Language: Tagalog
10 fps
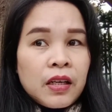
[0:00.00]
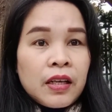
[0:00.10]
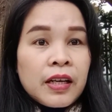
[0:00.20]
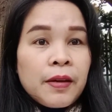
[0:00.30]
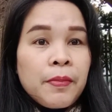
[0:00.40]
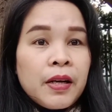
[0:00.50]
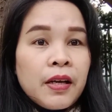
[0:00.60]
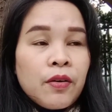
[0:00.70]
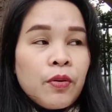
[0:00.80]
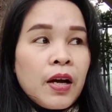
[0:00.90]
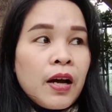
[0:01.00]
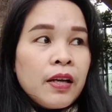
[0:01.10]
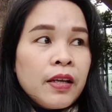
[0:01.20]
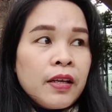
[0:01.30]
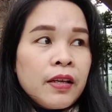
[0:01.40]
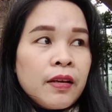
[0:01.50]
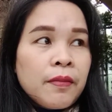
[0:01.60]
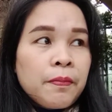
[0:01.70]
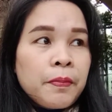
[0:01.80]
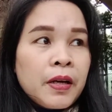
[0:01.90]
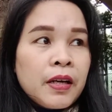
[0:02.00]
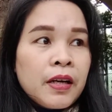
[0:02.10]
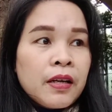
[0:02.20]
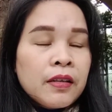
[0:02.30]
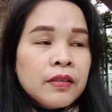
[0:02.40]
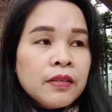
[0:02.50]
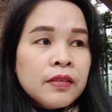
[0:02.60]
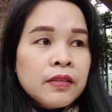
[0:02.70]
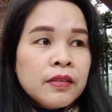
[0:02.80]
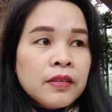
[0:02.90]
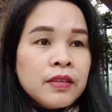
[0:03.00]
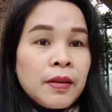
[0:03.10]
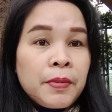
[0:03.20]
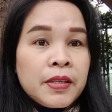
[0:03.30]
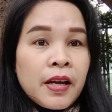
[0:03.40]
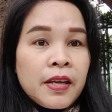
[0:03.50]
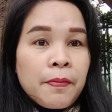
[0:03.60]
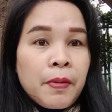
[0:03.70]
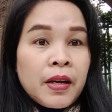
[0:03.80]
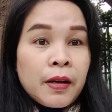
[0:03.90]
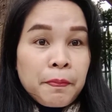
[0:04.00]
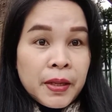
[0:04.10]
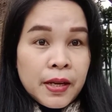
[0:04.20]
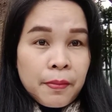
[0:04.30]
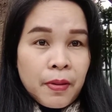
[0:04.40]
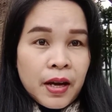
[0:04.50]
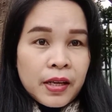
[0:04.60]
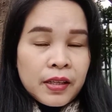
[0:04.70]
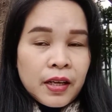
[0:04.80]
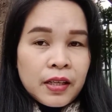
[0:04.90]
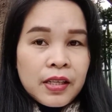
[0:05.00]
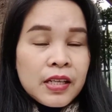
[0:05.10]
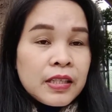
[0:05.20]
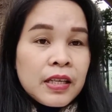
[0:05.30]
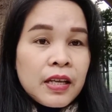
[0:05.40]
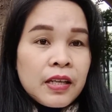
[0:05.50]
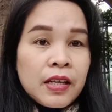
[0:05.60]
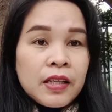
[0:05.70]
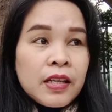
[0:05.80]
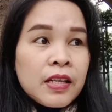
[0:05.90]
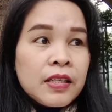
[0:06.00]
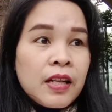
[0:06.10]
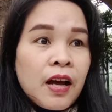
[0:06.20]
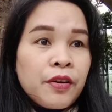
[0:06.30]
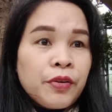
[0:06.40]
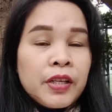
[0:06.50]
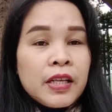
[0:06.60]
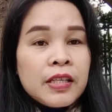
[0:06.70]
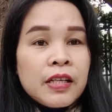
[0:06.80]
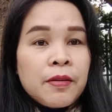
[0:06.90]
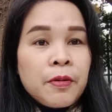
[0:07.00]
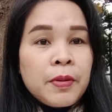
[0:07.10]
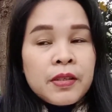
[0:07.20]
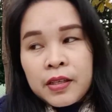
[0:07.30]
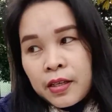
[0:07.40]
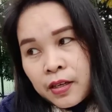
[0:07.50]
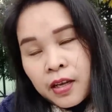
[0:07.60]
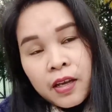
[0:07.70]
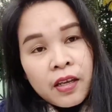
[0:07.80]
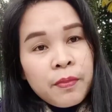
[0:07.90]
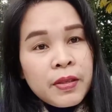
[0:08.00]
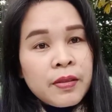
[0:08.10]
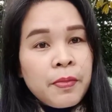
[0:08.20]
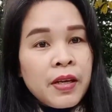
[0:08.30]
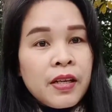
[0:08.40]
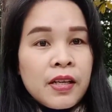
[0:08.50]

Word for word: nag-iba ng ugali, parang sa Bisaya pa nagpinamay na di na si, eh, hindi na sila ano, hindi na sila namamansin. Ibig sabihin,